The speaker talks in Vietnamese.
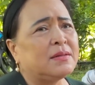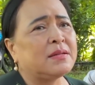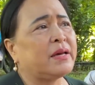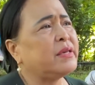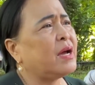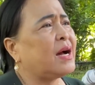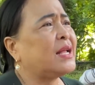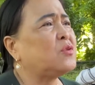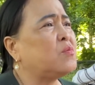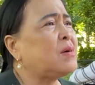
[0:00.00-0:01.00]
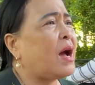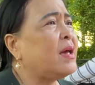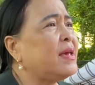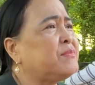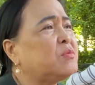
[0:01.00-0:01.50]
thì giờ anh cũng nể
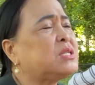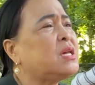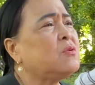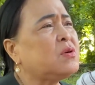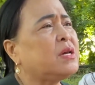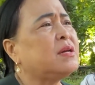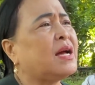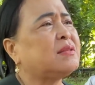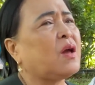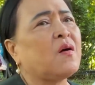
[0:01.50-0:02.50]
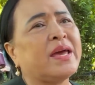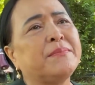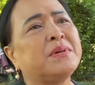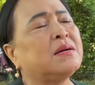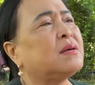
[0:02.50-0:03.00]
em chút xíu đi anh cho
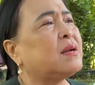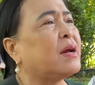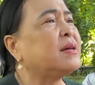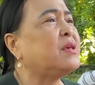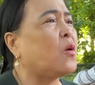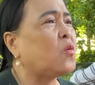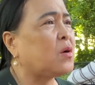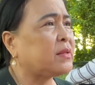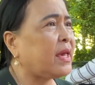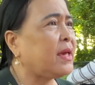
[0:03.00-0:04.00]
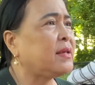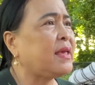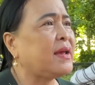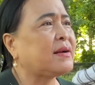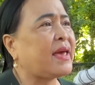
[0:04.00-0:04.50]
em ờ, để cái dù che
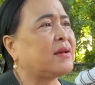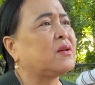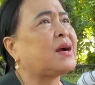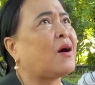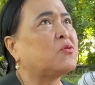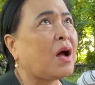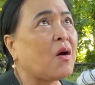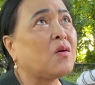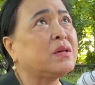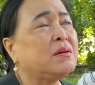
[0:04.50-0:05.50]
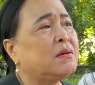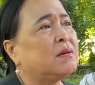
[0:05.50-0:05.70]
nhang đèn cho cậu thôi